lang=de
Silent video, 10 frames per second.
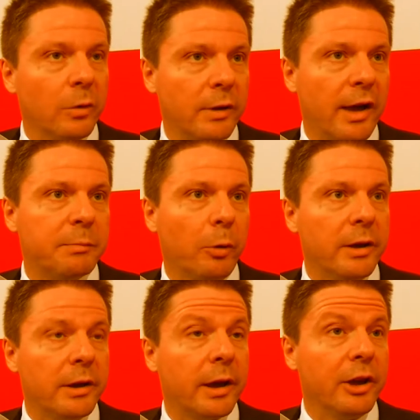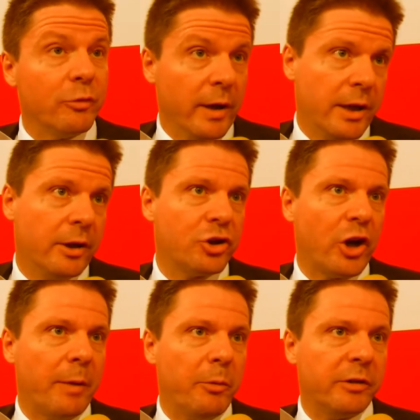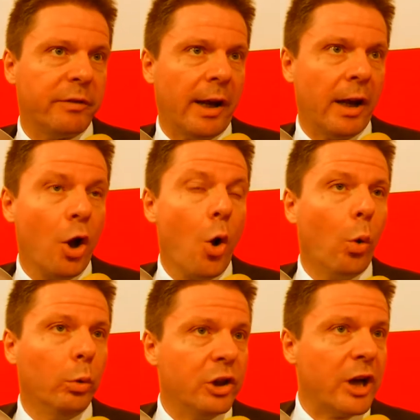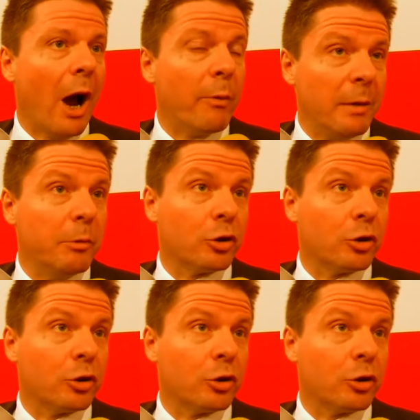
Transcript: Martin Bäumle. Gerade so erwartet hat er den Erfolg